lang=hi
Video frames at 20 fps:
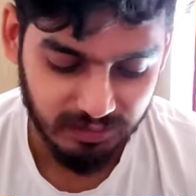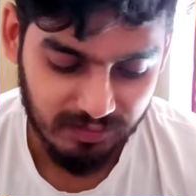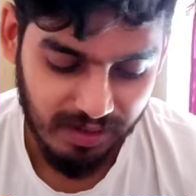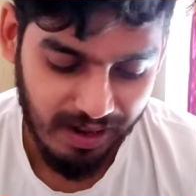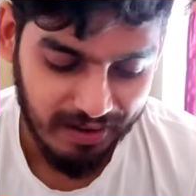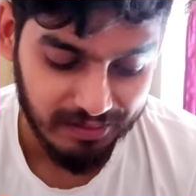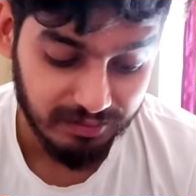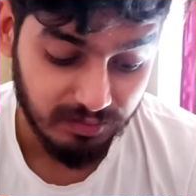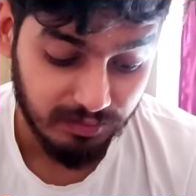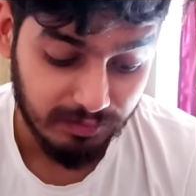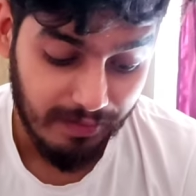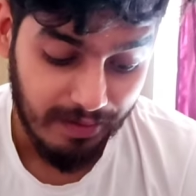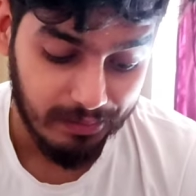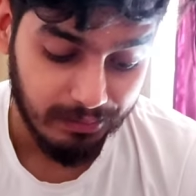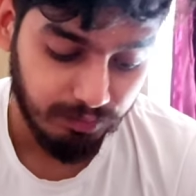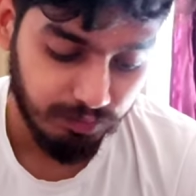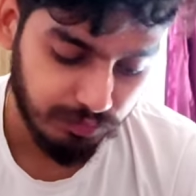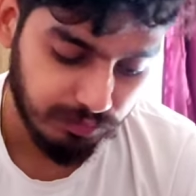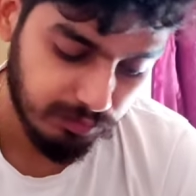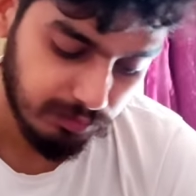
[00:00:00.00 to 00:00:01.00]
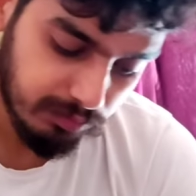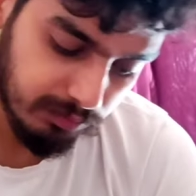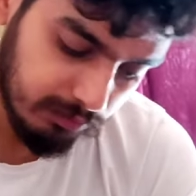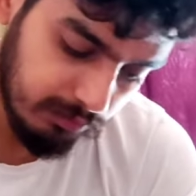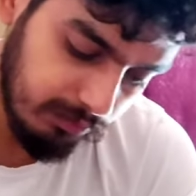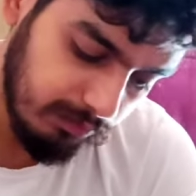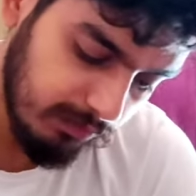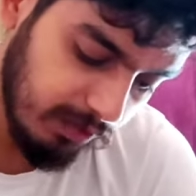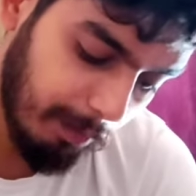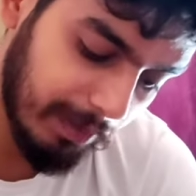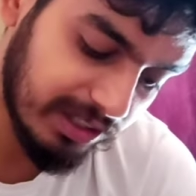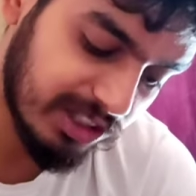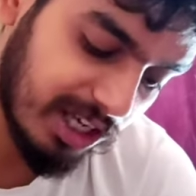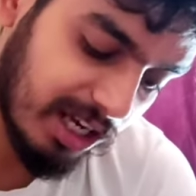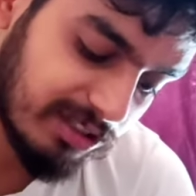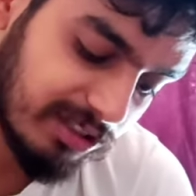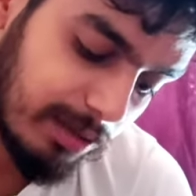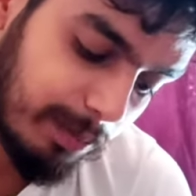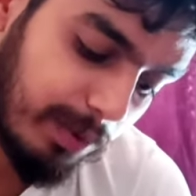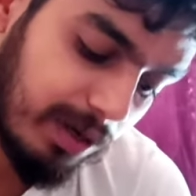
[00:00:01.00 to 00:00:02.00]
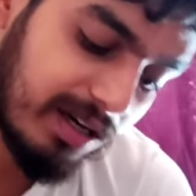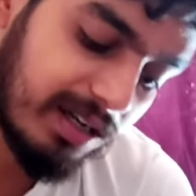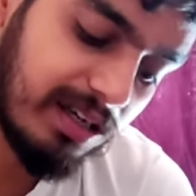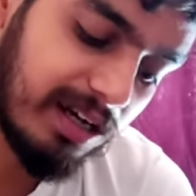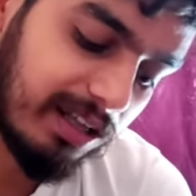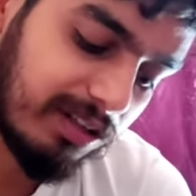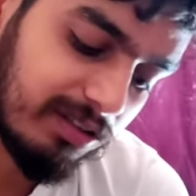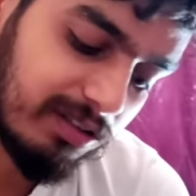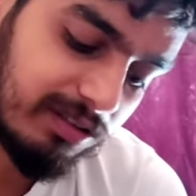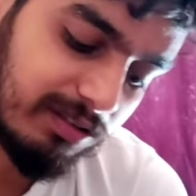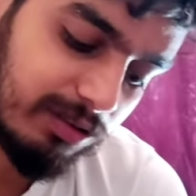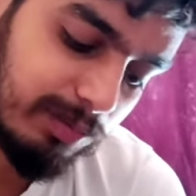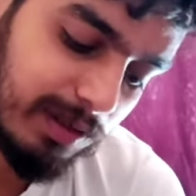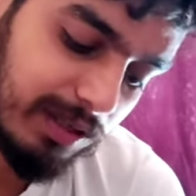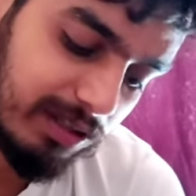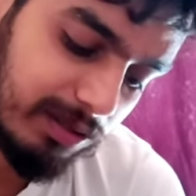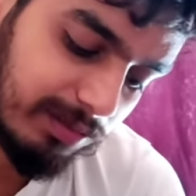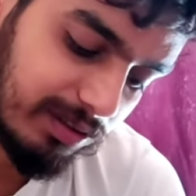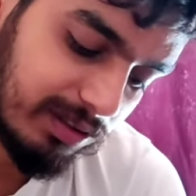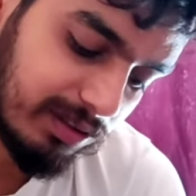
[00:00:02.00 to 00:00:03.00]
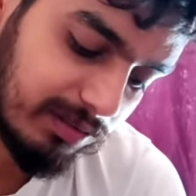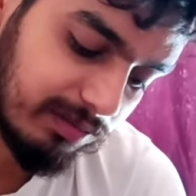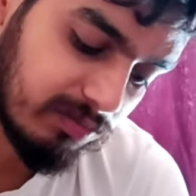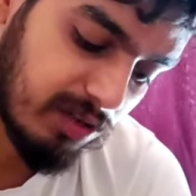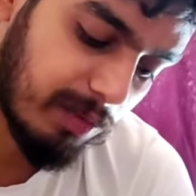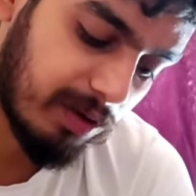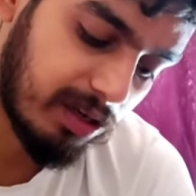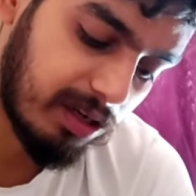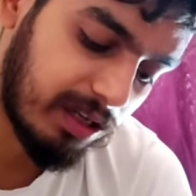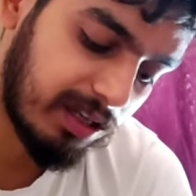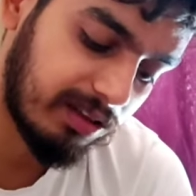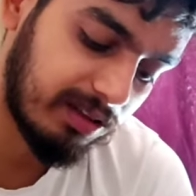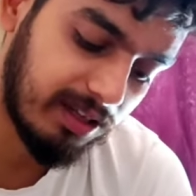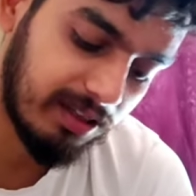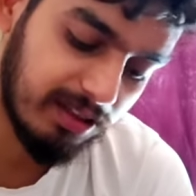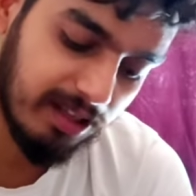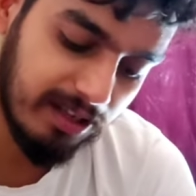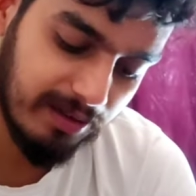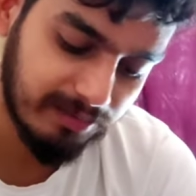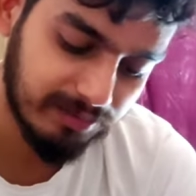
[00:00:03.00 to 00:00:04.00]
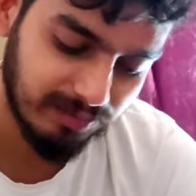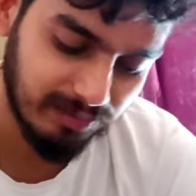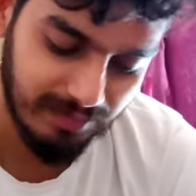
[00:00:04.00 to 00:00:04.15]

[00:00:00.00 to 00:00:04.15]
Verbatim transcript: क्या मैं चाचा पुराने खाया मैं पता हूँ